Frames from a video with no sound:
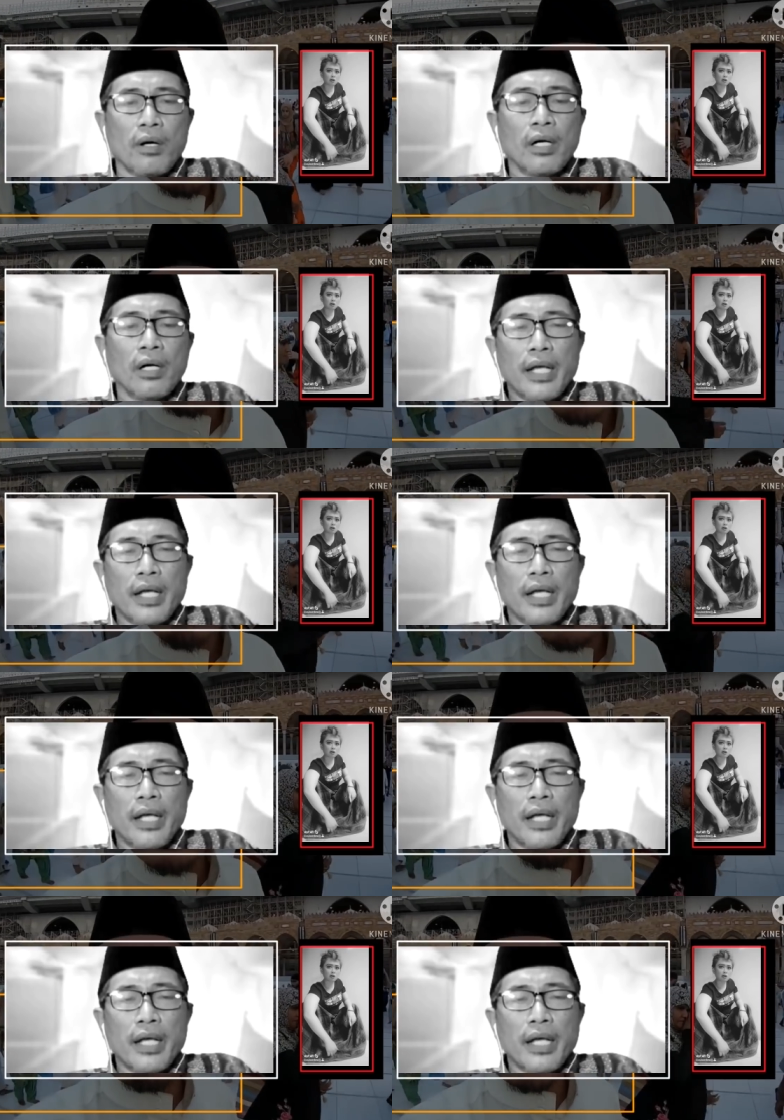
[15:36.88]
Bagi yang
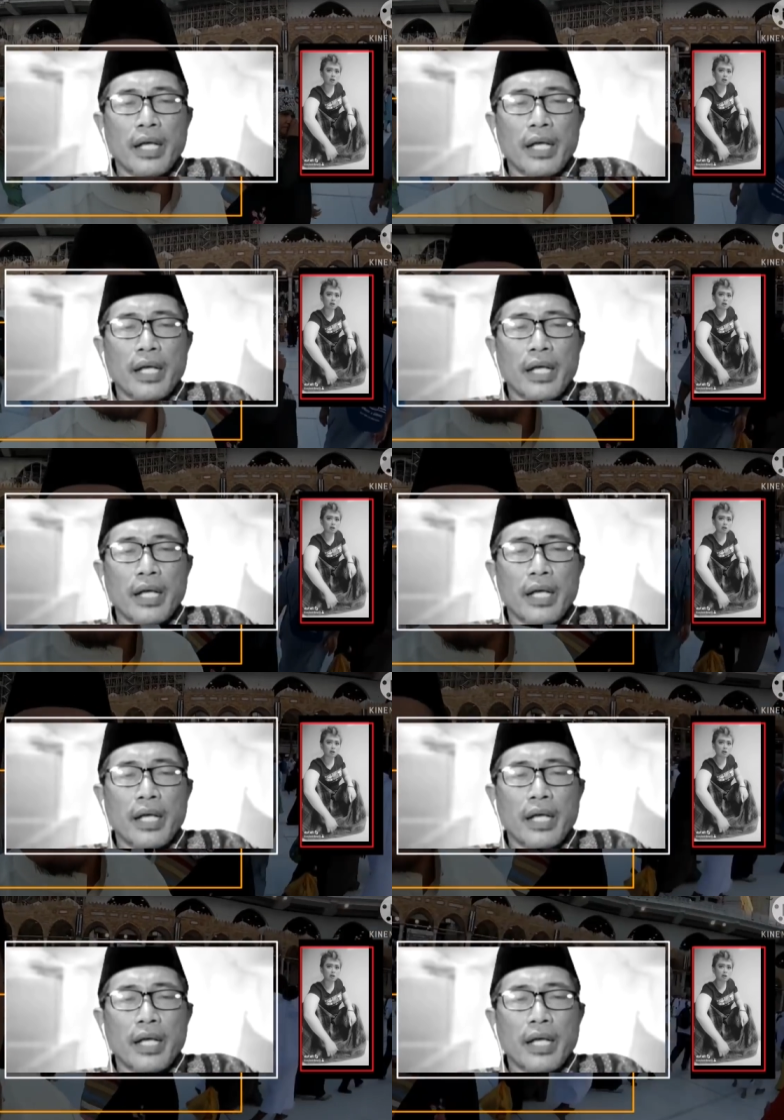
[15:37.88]
paham apa artinya
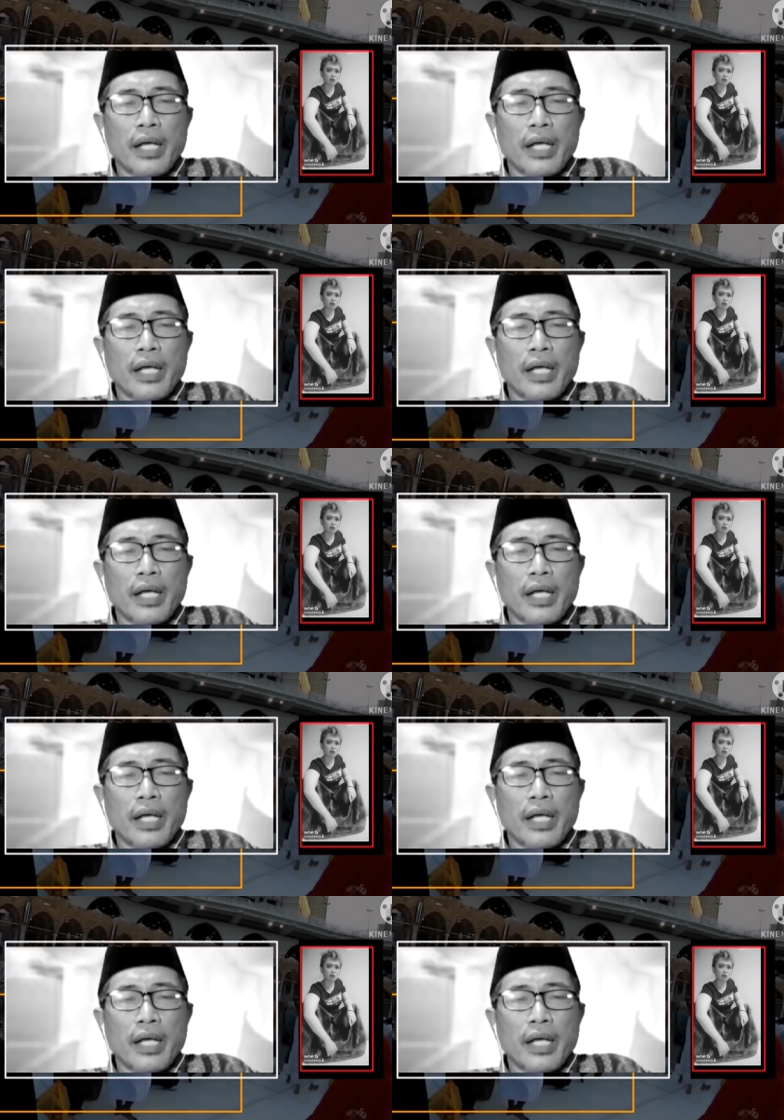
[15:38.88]
itu?